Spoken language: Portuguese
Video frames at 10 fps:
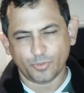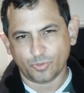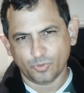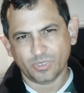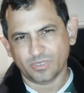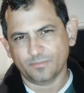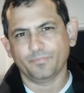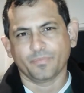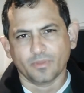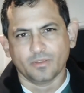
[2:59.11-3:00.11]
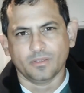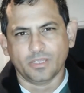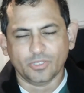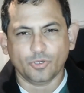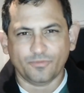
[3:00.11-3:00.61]
procura
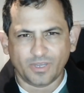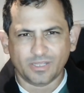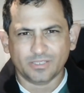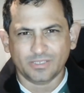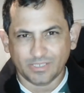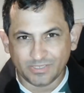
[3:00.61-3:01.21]
é, renová-la